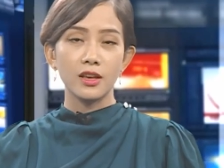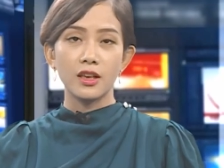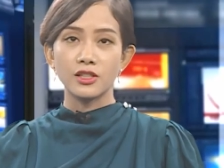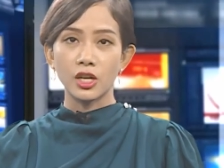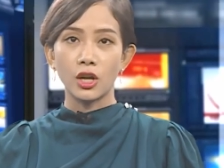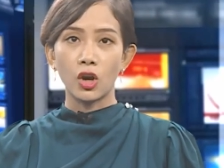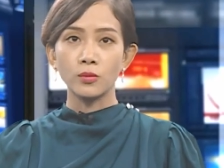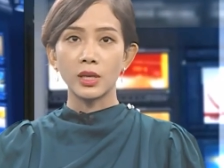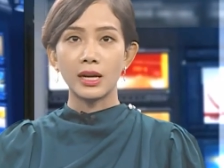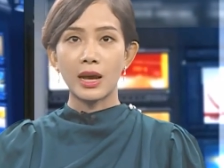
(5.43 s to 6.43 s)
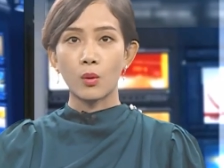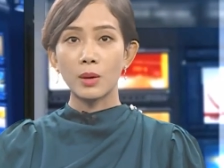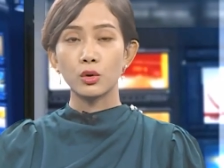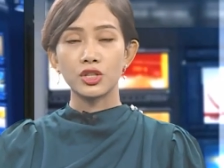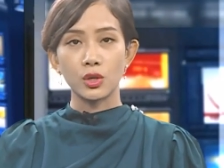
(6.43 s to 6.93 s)
Do đó không thể lạc quan
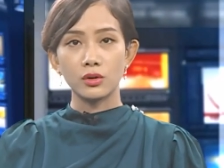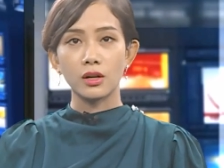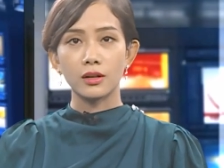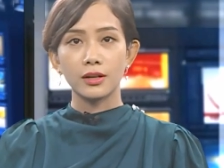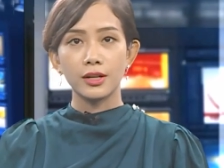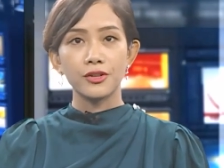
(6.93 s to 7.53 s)
một chiều được,